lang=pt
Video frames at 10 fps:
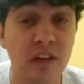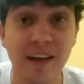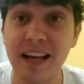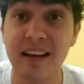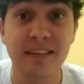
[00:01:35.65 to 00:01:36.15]
Você
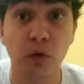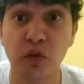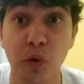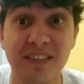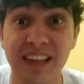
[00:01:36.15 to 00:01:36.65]
vai crescer o
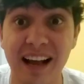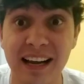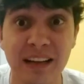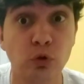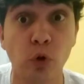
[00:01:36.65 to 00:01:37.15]
seu
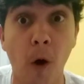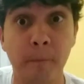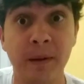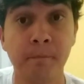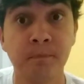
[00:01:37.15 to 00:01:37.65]
Instagram
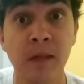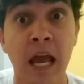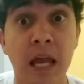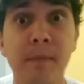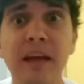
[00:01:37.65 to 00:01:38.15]
top.
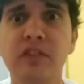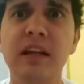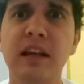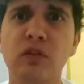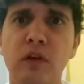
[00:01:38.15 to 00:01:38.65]

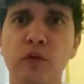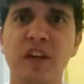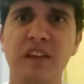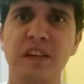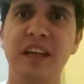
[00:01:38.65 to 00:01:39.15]
Imagina só
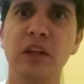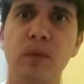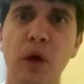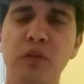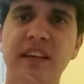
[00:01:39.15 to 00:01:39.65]
você
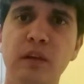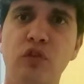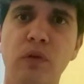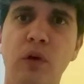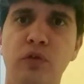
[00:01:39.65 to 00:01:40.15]
seguindo eu e seguindo
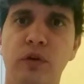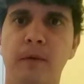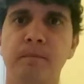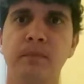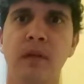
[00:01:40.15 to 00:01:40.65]
o Joel
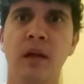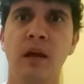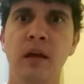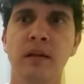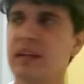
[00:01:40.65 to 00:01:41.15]
Júnior.
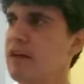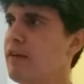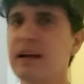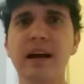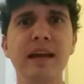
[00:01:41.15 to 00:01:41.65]
Você
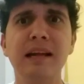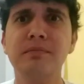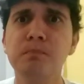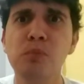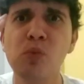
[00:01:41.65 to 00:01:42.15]
vai
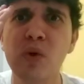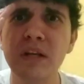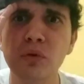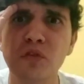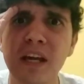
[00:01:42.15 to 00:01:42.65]
ganhar
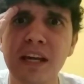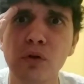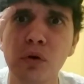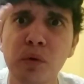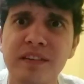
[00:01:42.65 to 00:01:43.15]
muito
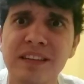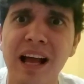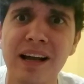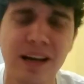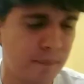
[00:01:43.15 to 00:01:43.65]
seguidor no
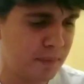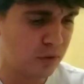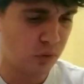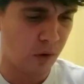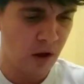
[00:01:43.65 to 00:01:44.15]
Instagram,
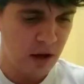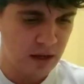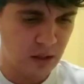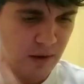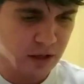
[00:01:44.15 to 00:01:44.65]
pessoal.
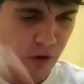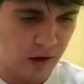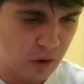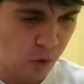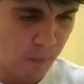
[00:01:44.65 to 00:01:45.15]
Então aqui, ó,
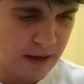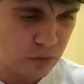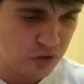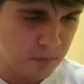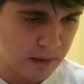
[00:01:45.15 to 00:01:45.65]

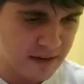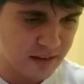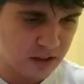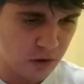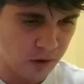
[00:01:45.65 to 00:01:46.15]
recomendo
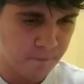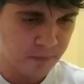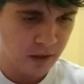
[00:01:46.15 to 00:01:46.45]
demais aqui, ó.